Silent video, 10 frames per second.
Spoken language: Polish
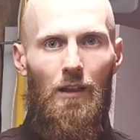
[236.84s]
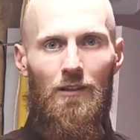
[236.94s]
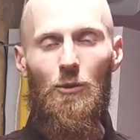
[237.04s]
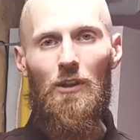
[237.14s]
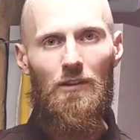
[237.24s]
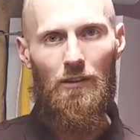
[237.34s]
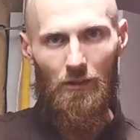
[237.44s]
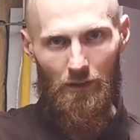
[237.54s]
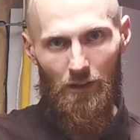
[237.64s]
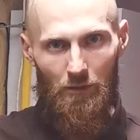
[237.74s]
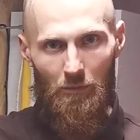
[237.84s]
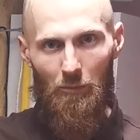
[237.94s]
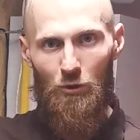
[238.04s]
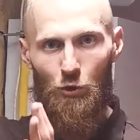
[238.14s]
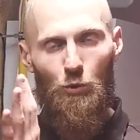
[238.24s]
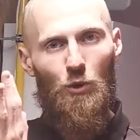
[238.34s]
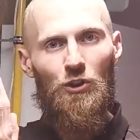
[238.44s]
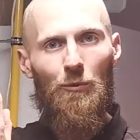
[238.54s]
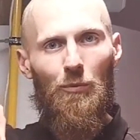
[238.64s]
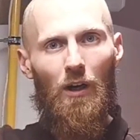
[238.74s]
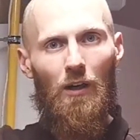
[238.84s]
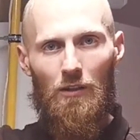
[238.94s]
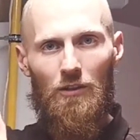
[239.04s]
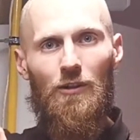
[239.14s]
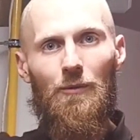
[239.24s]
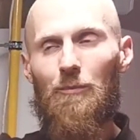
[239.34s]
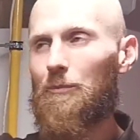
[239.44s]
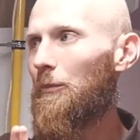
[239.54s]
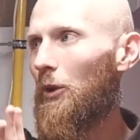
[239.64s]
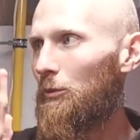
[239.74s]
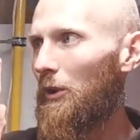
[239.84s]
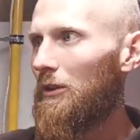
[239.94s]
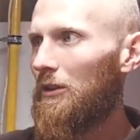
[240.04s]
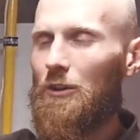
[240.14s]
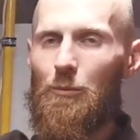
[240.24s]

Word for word: Z drugiej strony mamy źródło ciepła, a czyli odbiornik